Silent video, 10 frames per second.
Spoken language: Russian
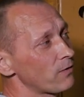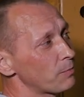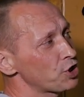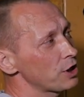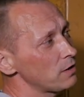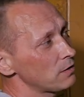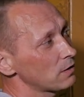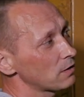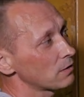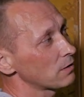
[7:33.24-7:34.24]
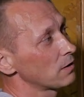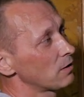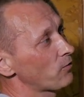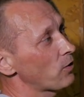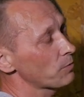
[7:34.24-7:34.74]
вообще э,
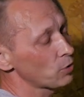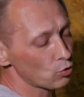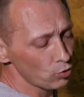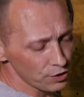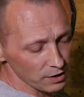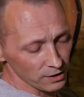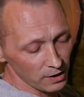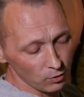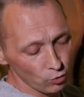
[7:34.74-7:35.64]
формируется на